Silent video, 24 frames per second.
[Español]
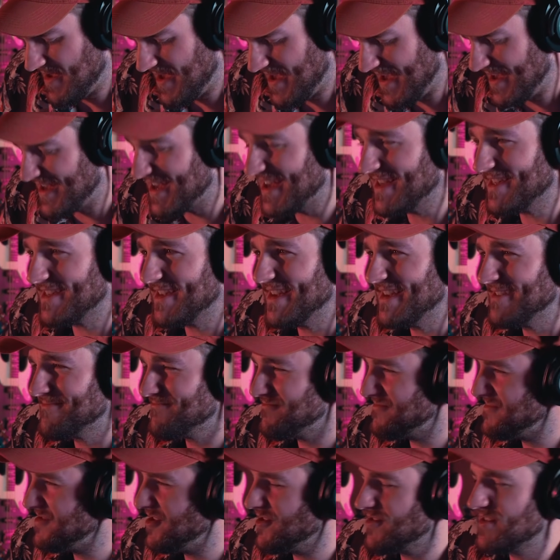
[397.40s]
es que,
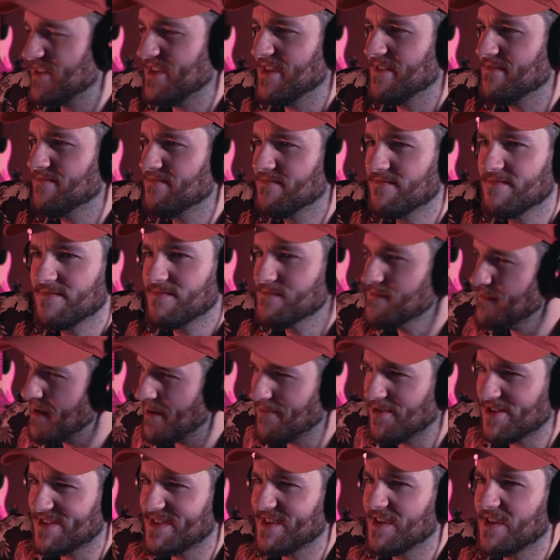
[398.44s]
no sé,
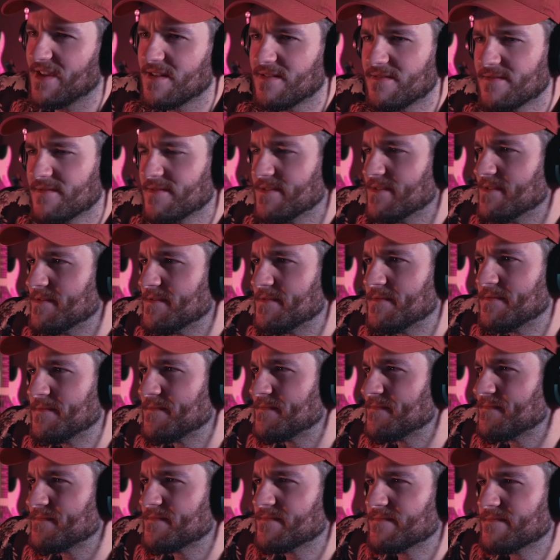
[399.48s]
vamos a seguir.
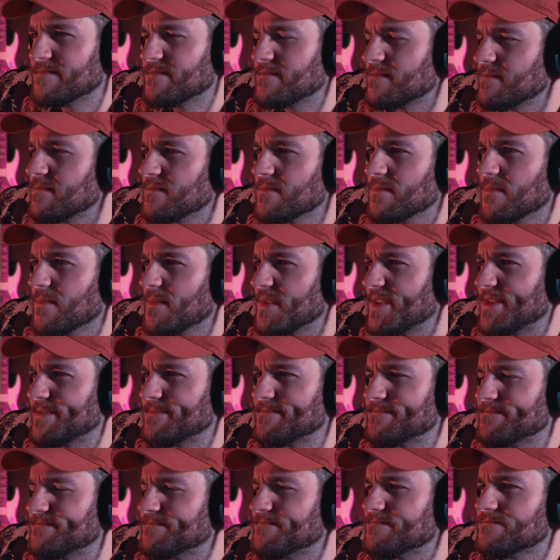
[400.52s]
Que no
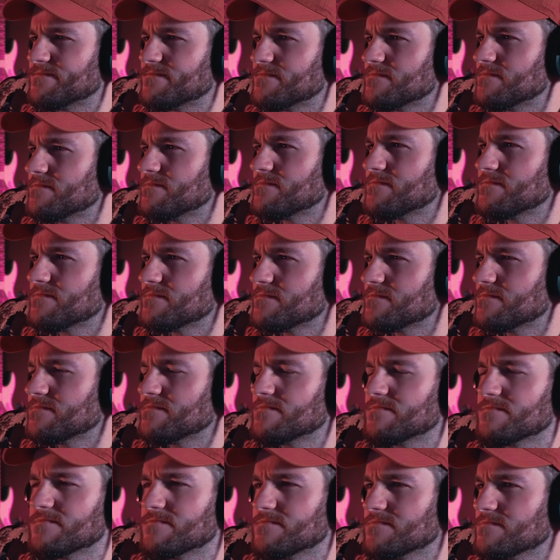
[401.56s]
puedo
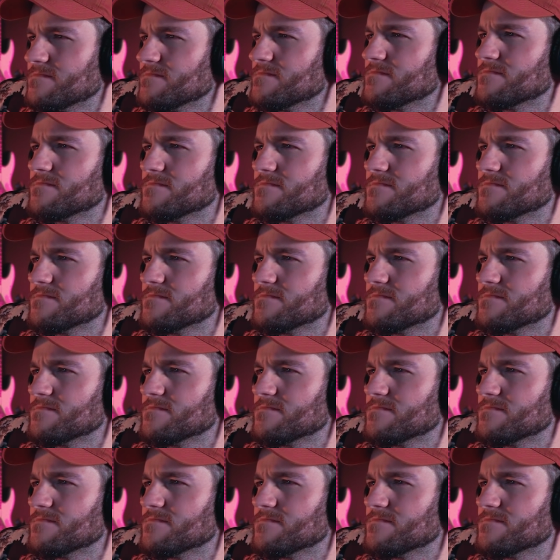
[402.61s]
parar,